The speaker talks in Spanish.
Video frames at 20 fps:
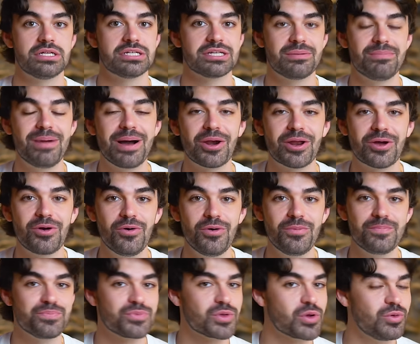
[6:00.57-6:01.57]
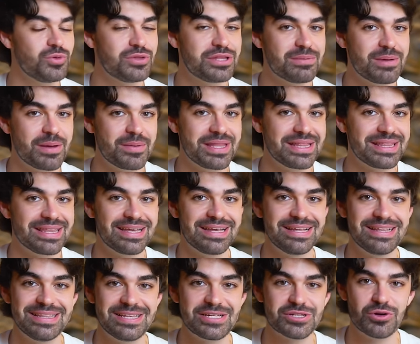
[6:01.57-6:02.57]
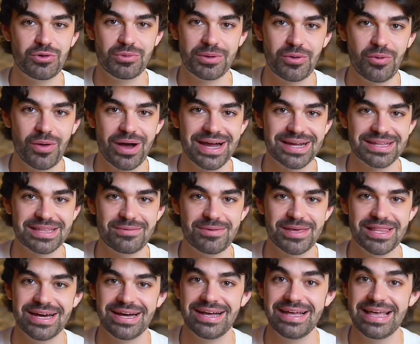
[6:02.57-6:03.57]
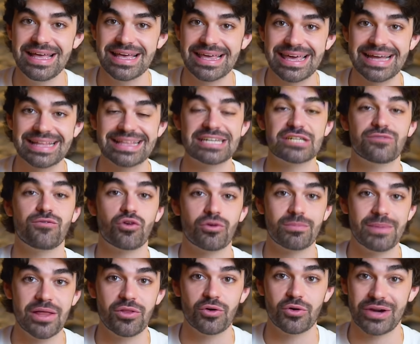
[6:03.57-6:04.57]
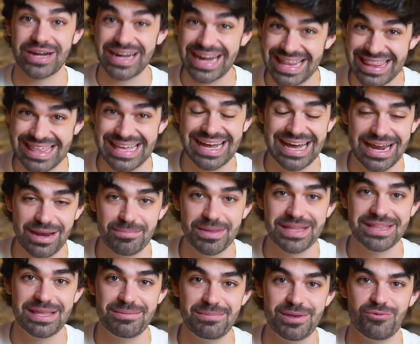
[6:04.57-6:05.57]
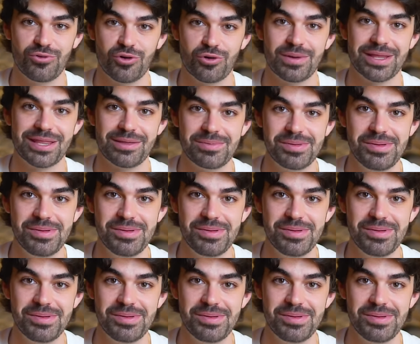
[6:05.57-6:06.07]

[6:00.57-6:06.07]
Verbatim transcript: Sin embargo, últimamente descubrí un hack de vida que ha transformado radicalmente mi forma de